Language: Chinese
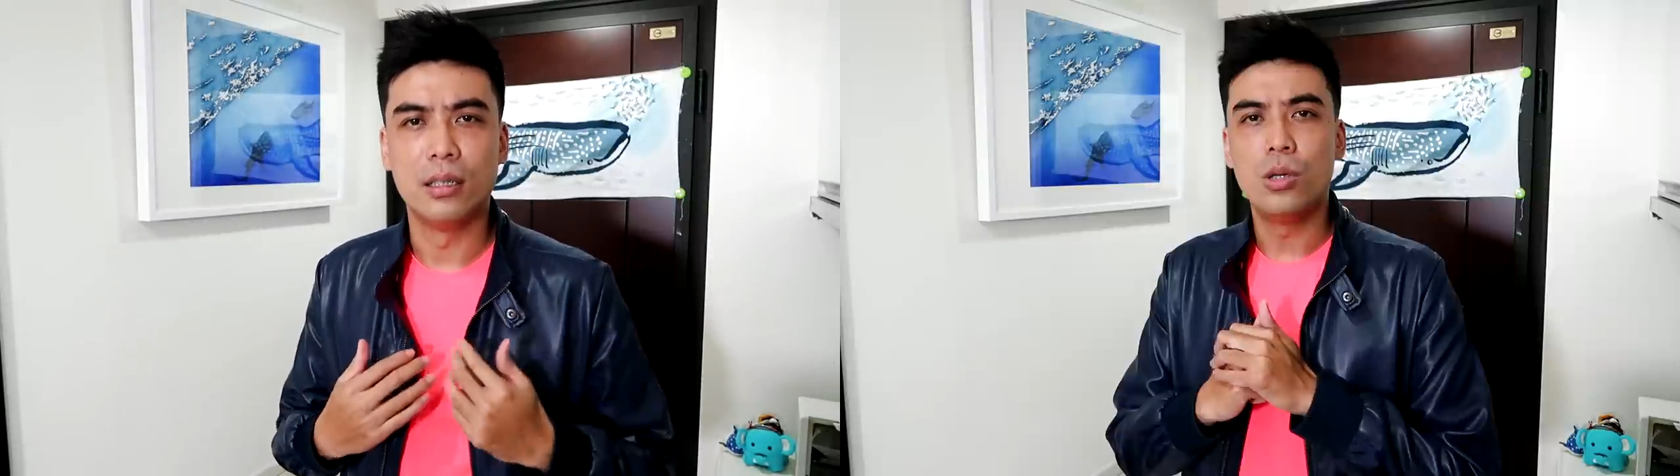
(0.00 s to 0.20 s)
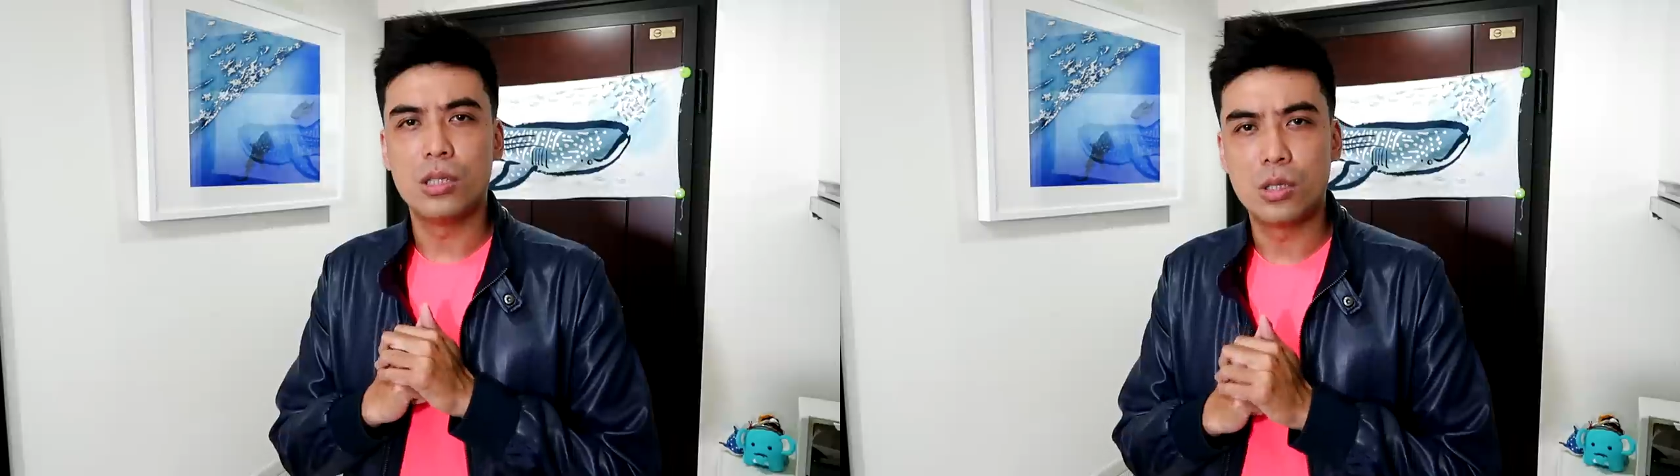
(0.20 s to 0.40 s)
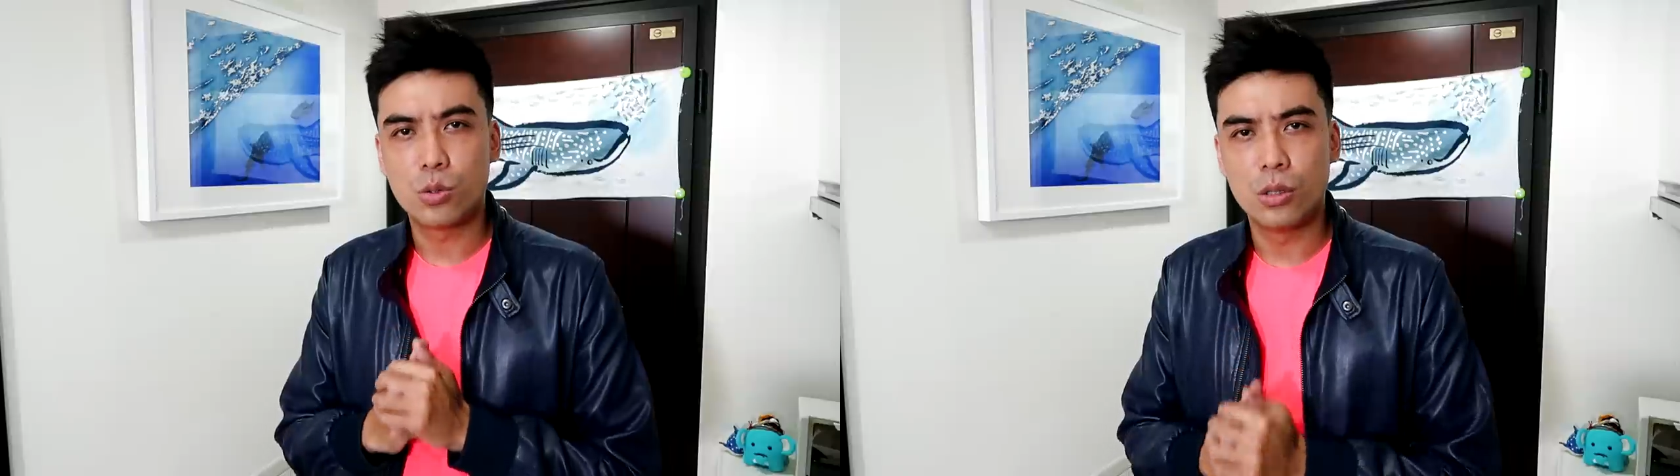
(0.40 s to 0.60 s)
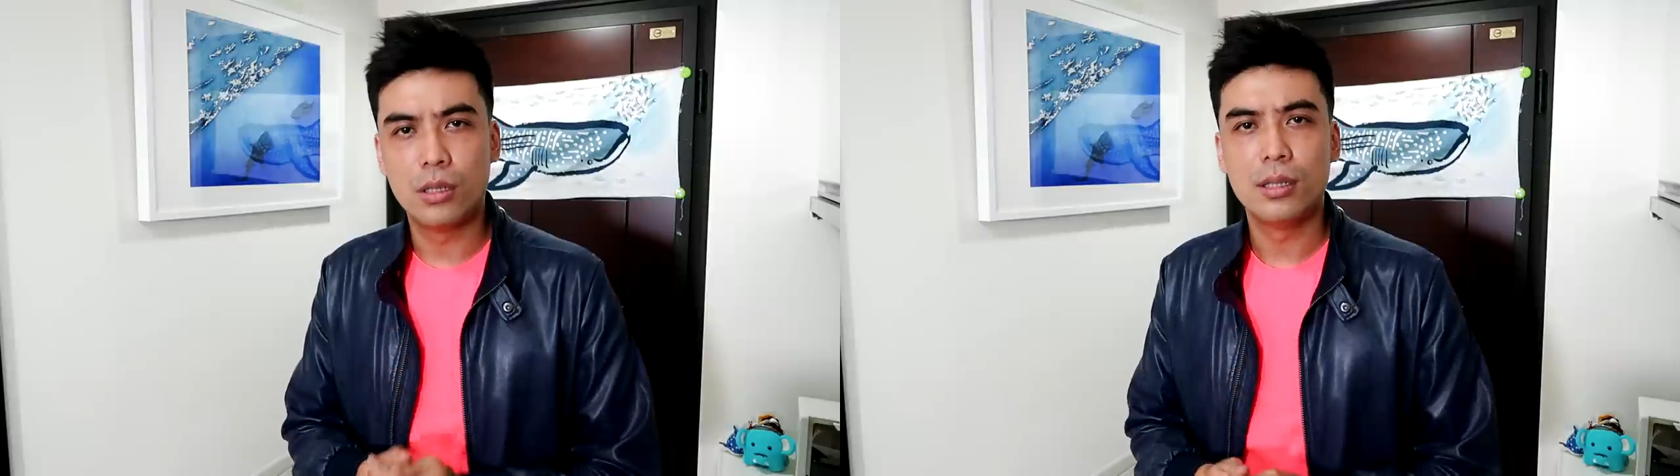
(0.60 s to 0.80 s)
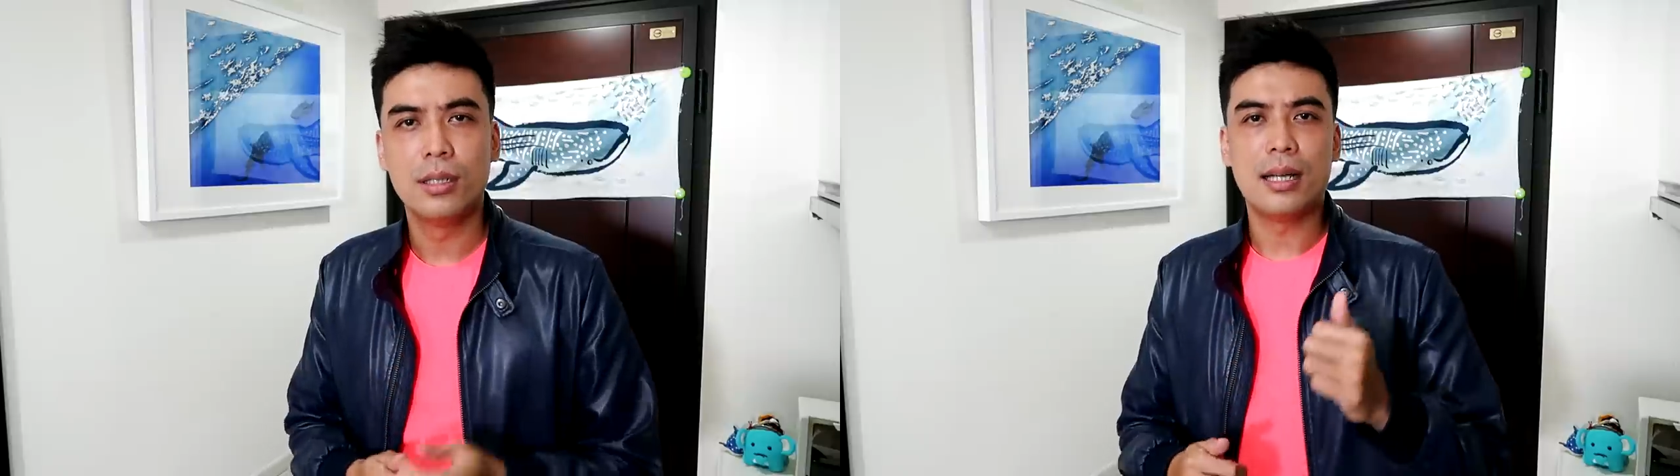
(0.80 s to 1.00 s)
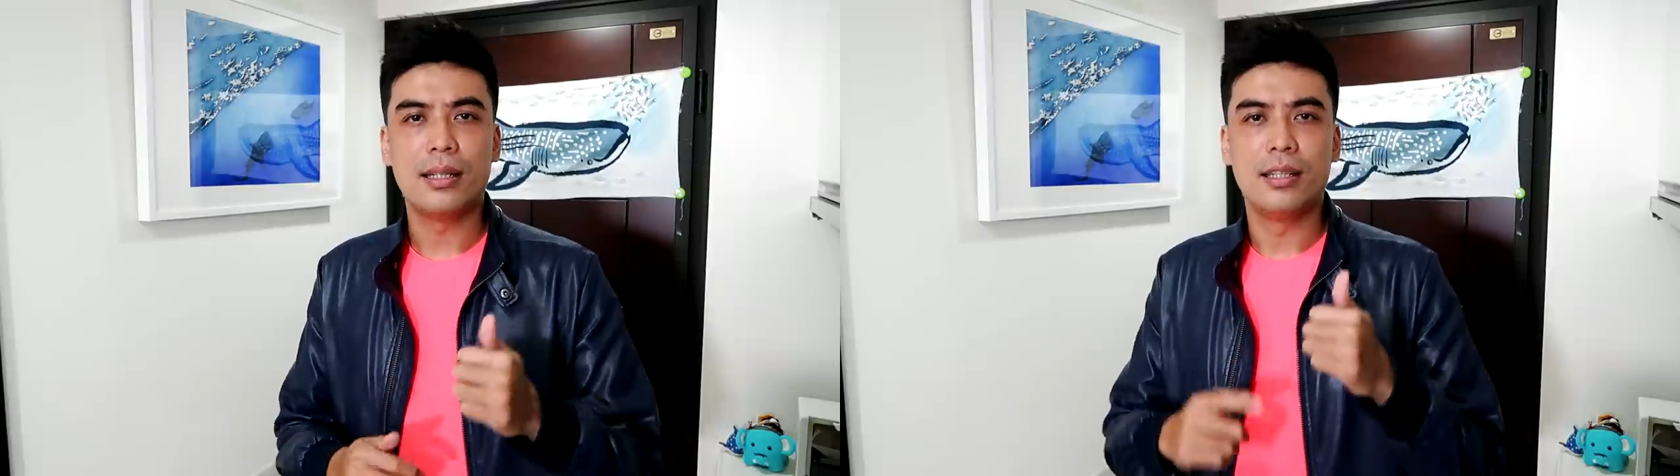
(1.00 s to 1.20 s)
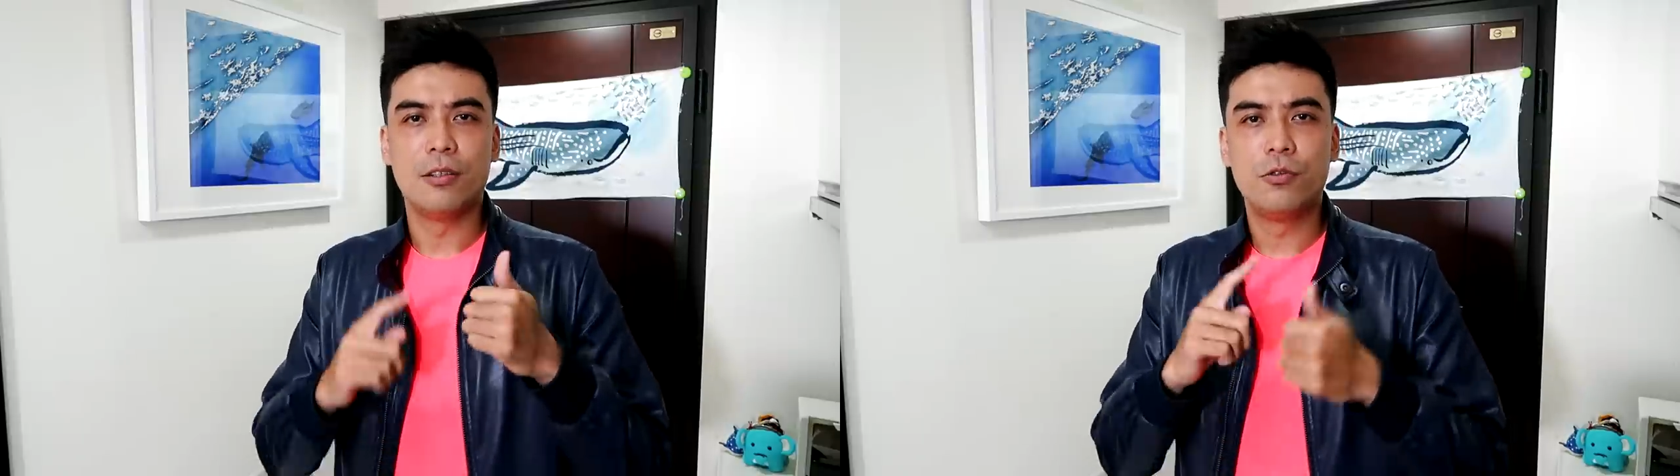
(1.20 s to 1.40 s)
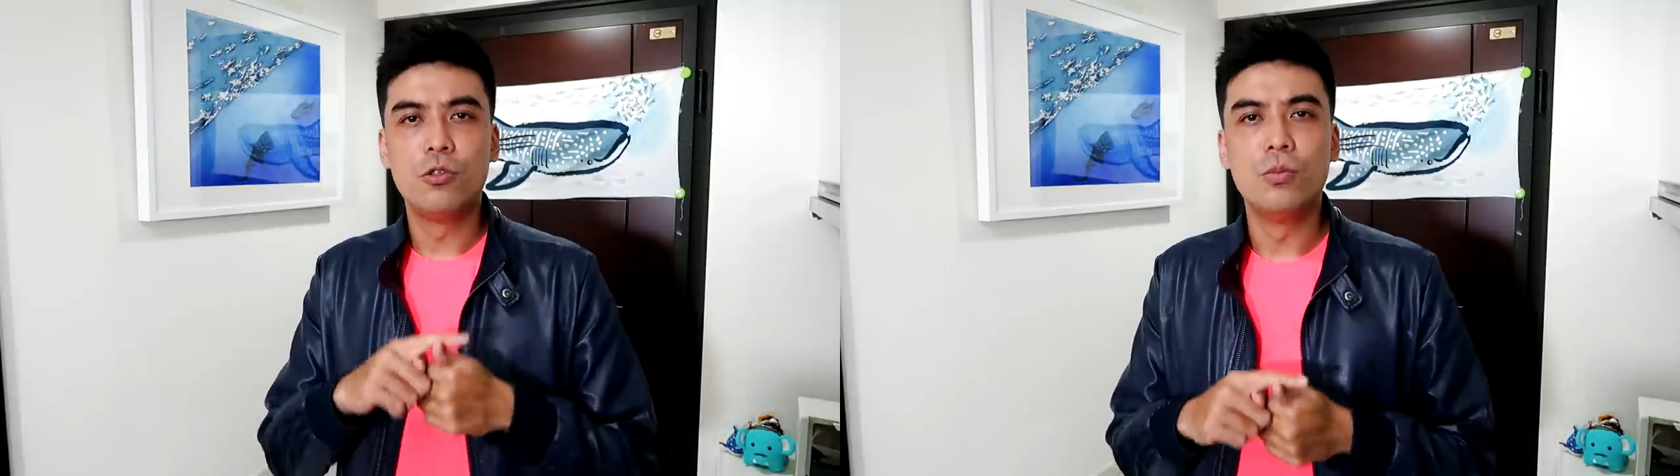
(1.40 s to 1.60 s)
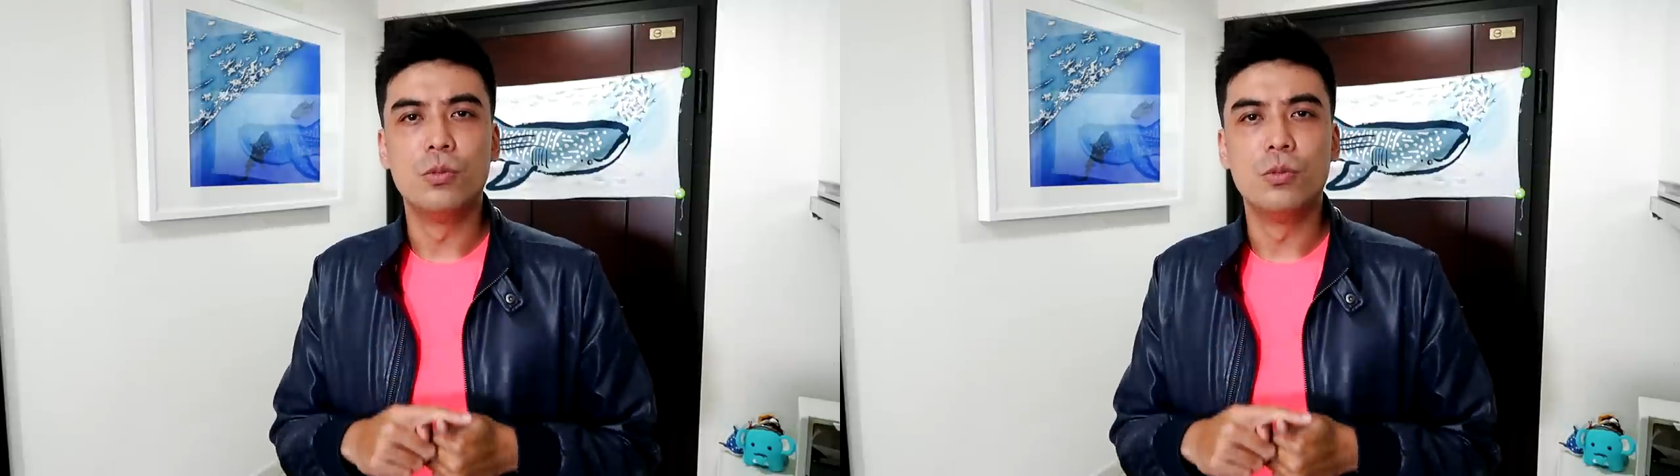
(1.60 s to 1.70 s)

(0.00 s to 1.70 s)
或者是说，当你的父